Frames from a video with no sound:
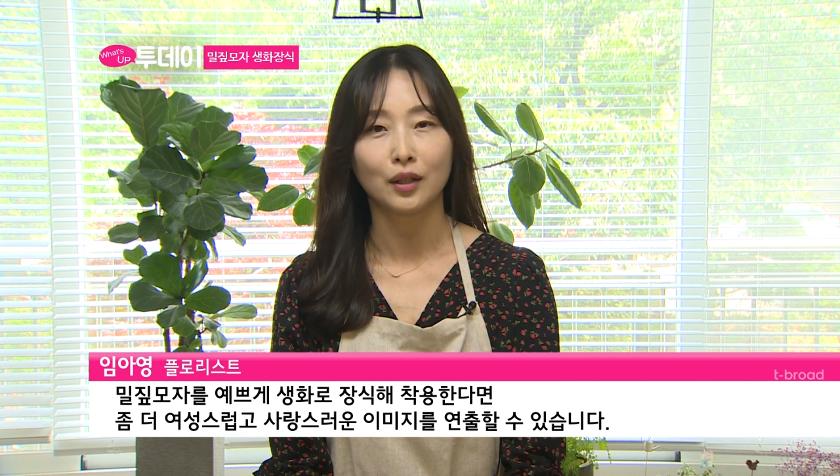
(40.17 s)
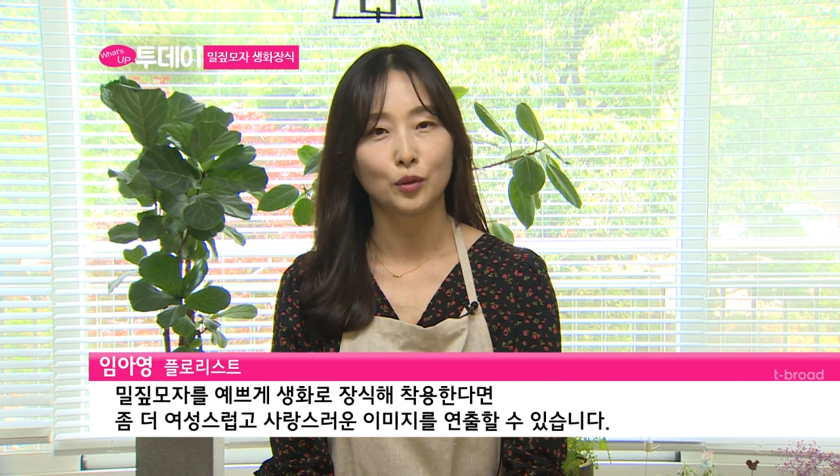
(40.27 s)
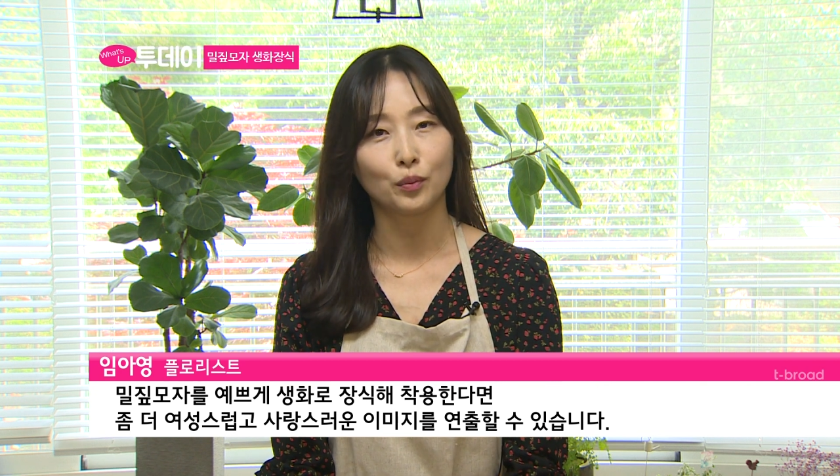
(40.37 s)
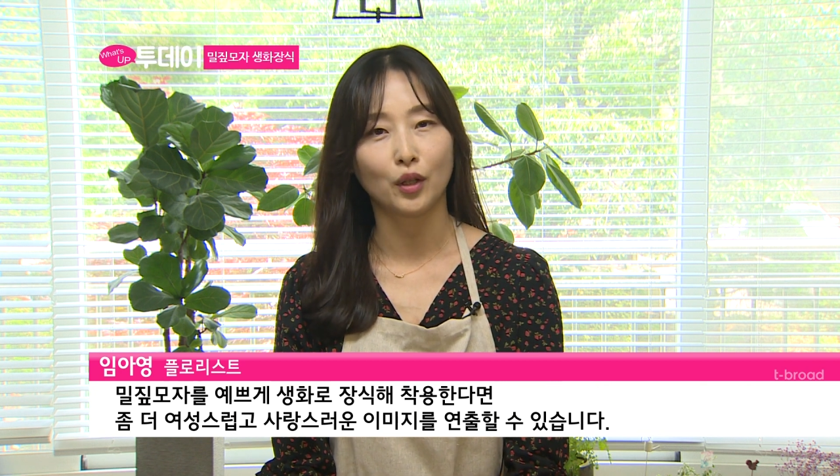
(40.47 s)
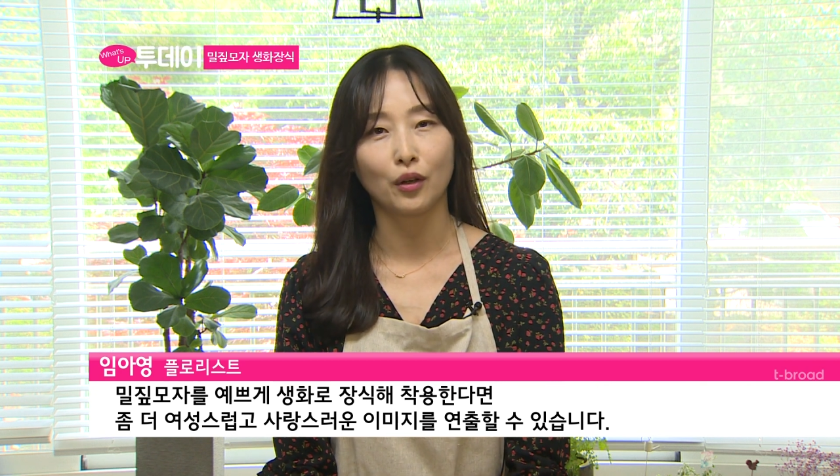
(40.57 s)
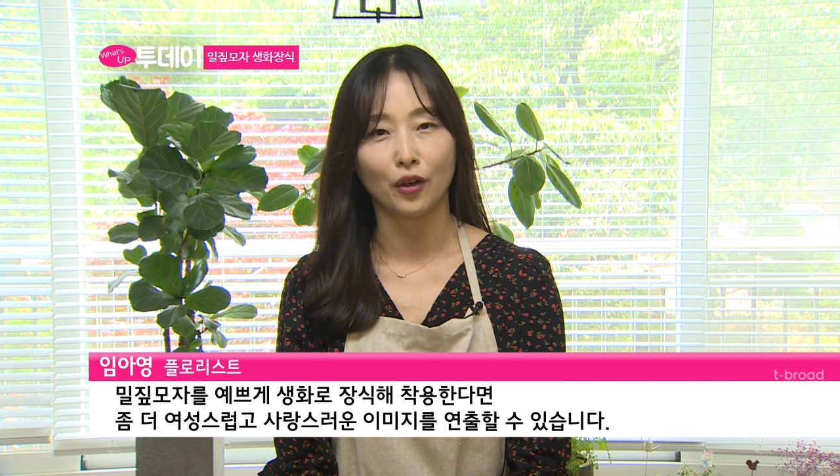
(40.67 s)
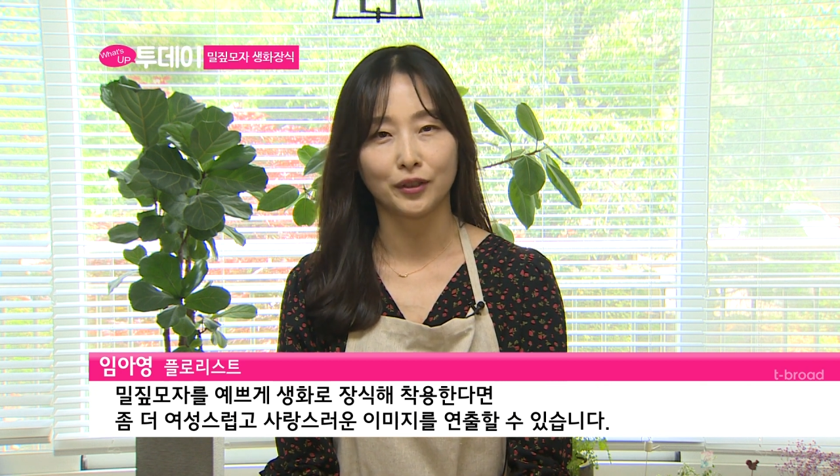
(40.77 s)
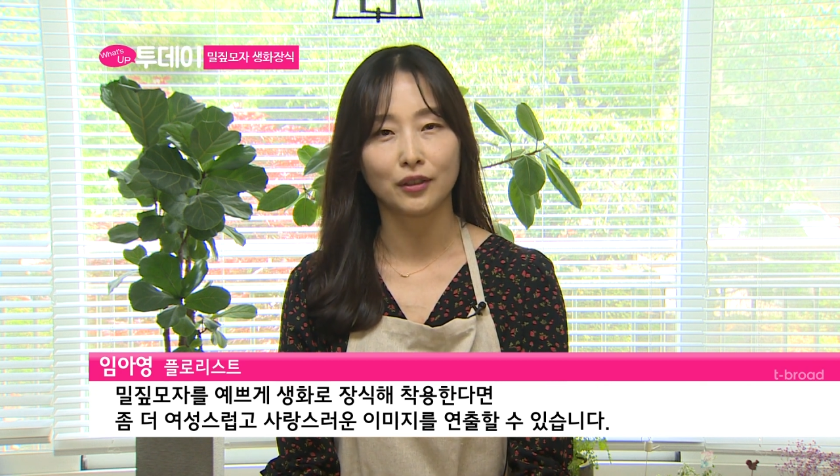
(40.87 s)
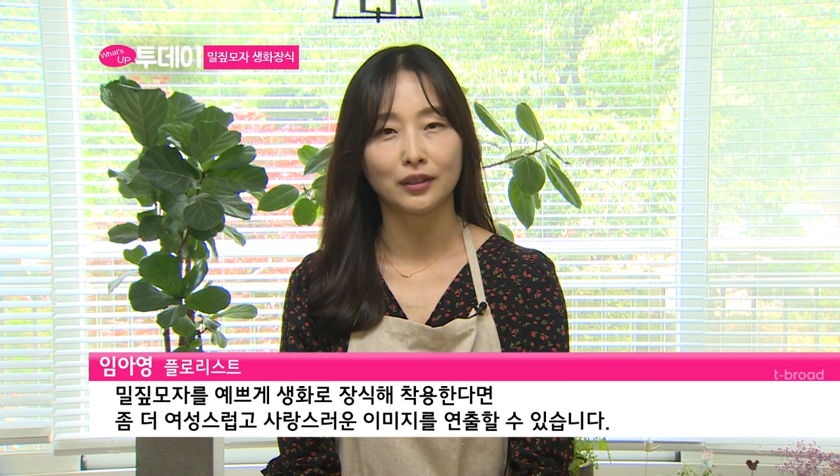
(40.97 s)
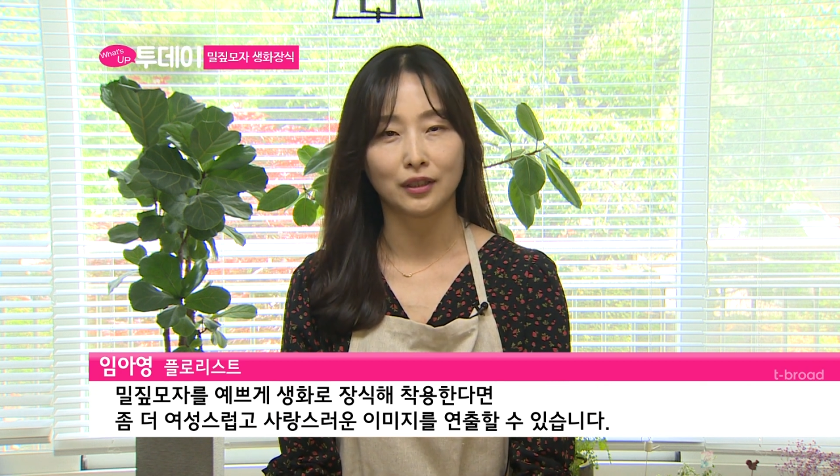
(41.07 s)
좀 더
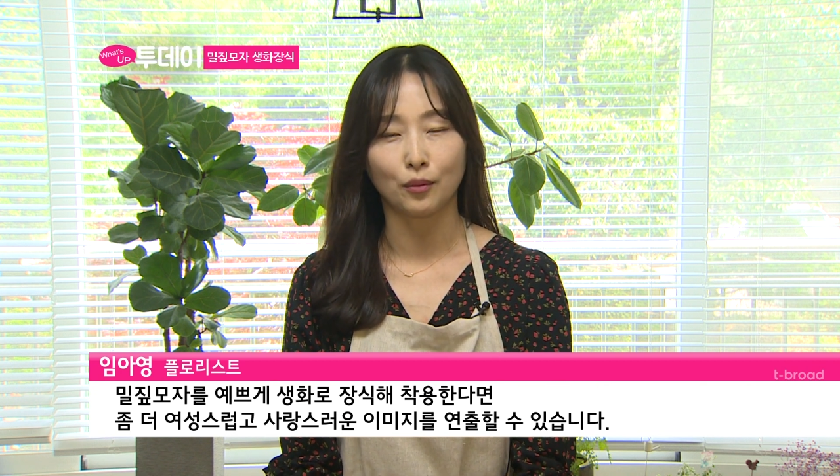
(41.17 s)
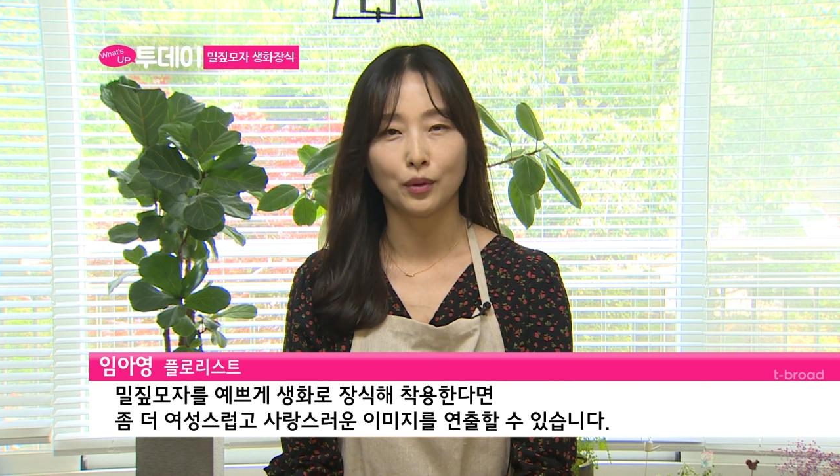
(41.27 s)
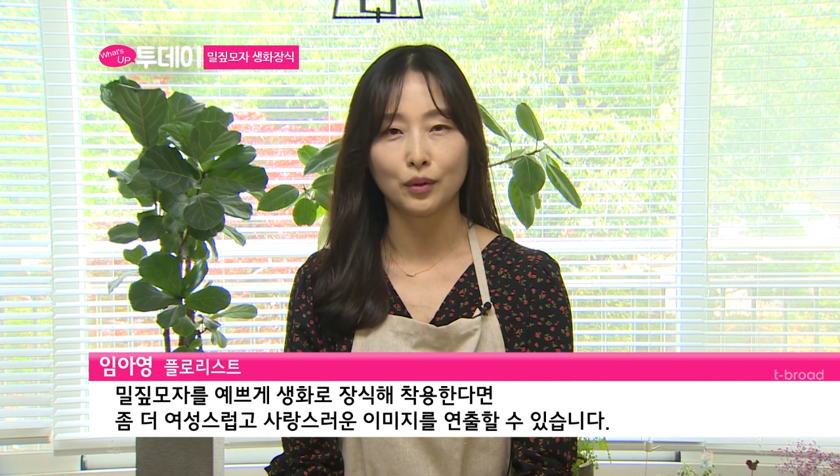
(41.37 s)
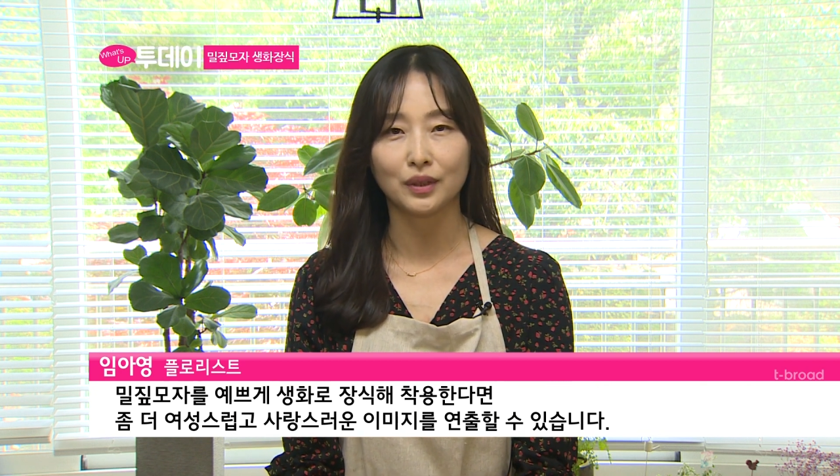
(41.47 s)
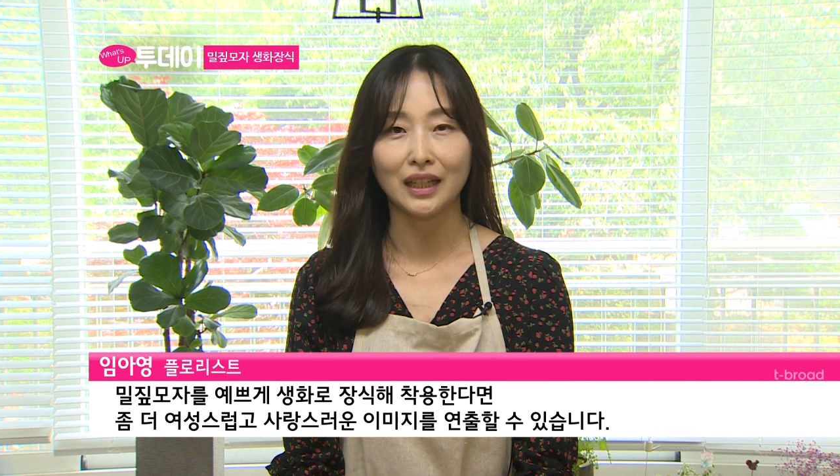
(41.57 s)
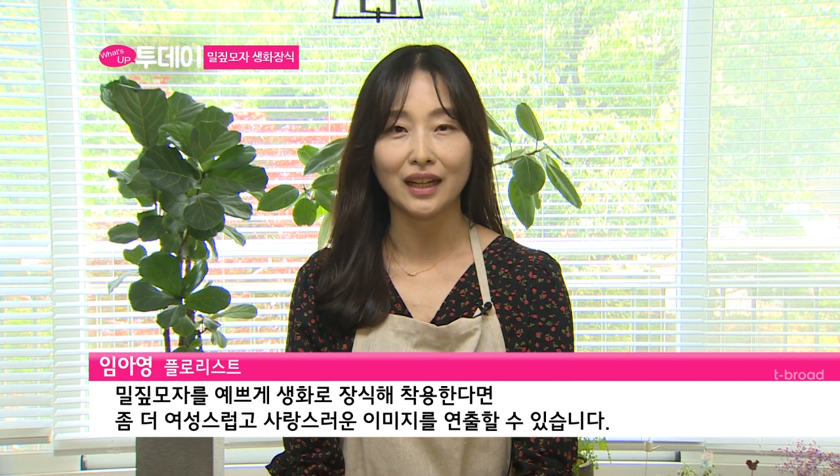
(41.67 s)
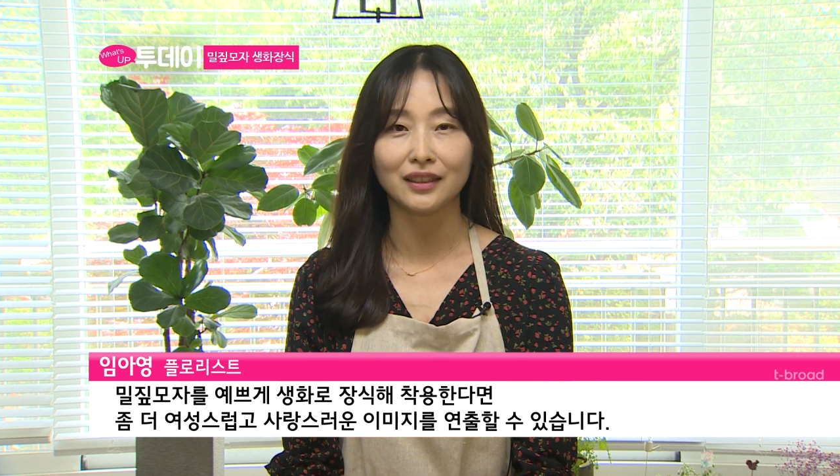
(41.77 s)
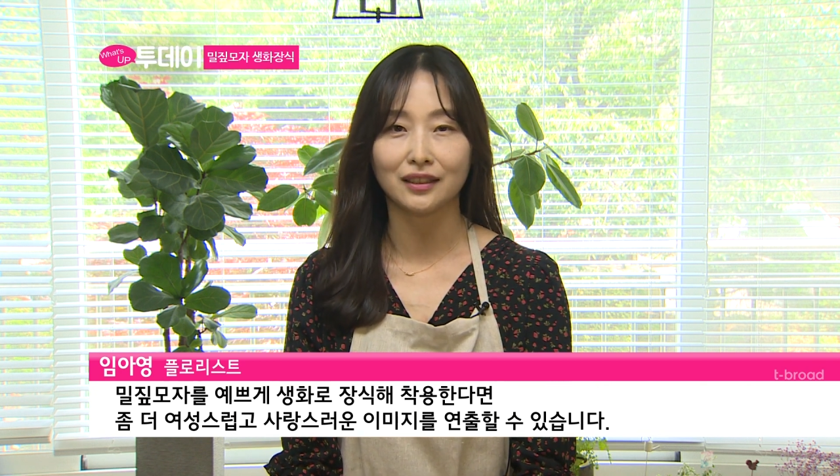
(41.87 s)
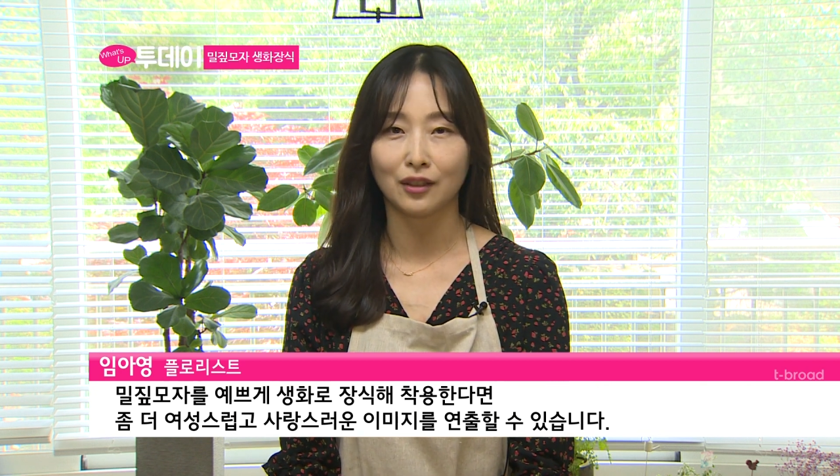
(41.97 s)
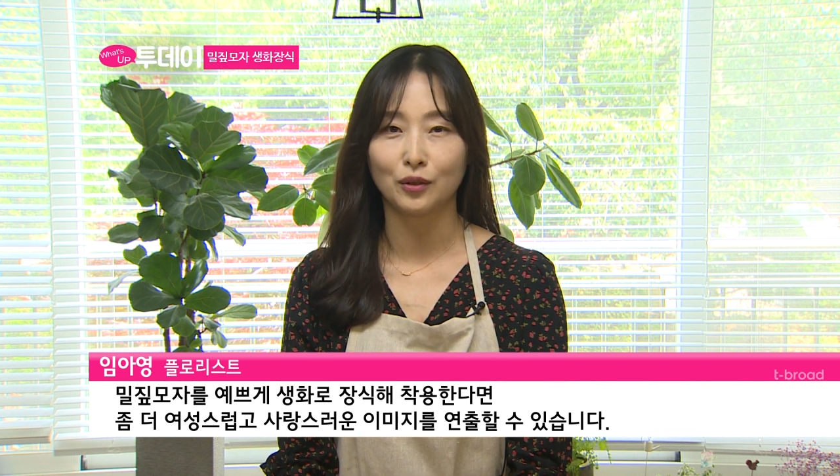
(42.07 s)
여성스럽고
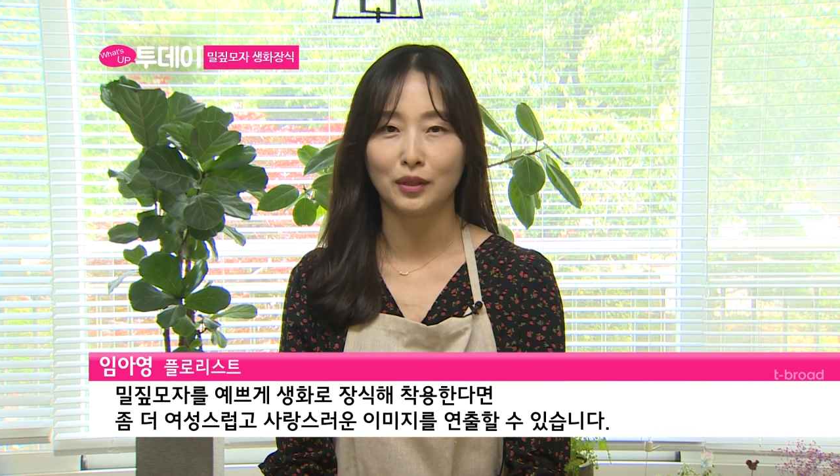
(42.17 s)
사랑스러운